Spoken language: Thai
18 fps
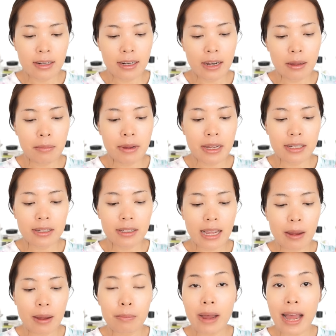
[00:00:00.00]
และมัน
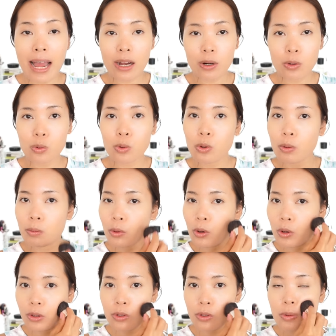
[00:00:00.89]
อำพางรูขุม
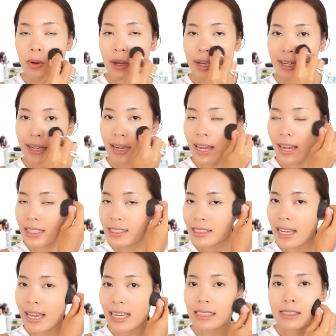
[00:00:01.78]
ขนด้วยนะคะ
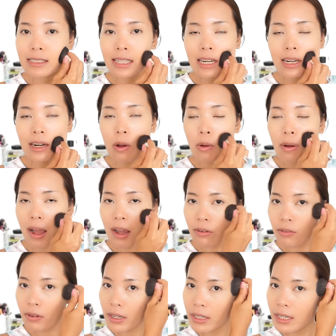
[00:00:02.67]
ใช้เซตระหว่าง
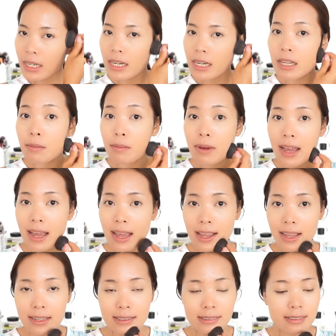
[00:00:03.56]
วันได้ดี
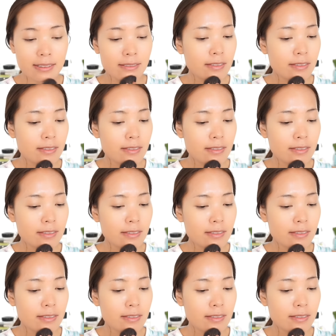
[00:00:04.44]
มาก